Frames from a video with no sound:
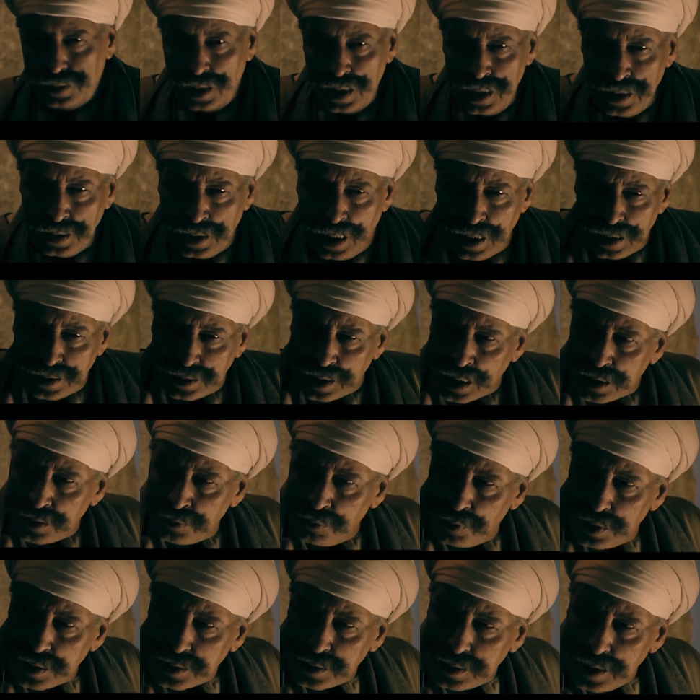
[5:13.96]
تنقل
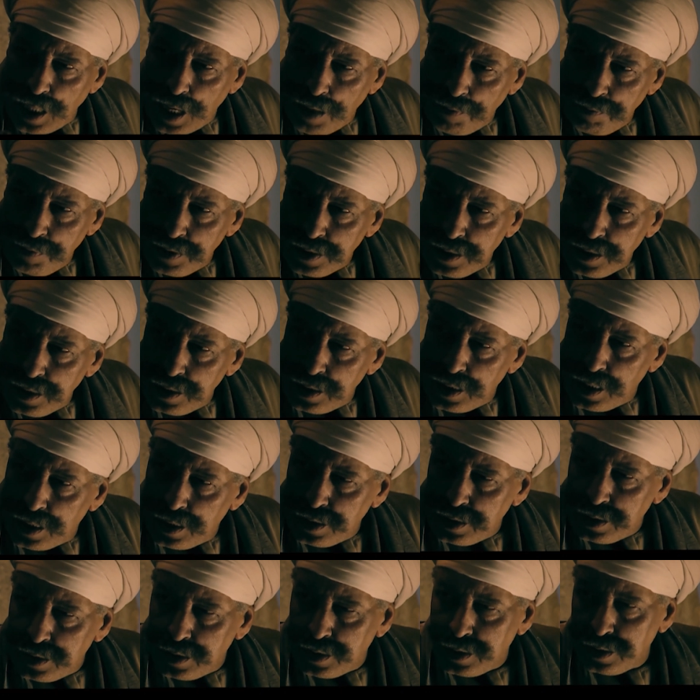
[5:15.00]
صندوق سلاح من هنا
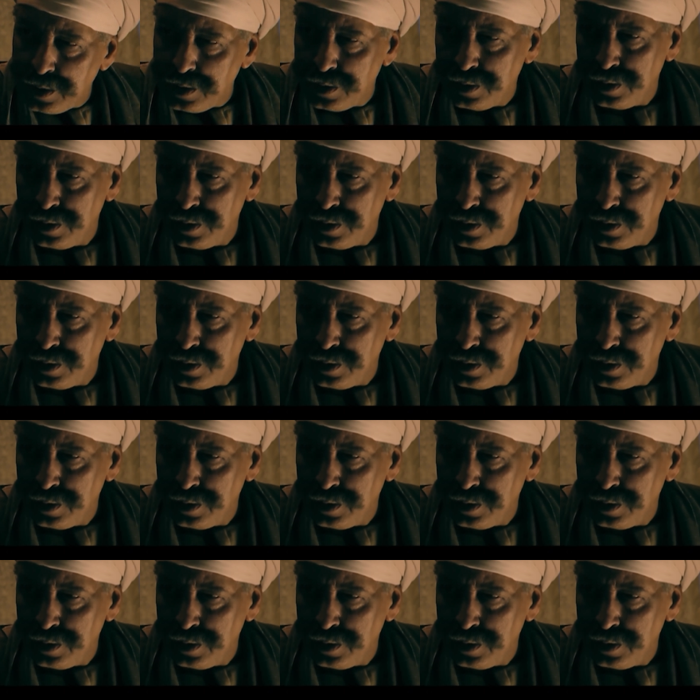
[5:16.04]
لهنا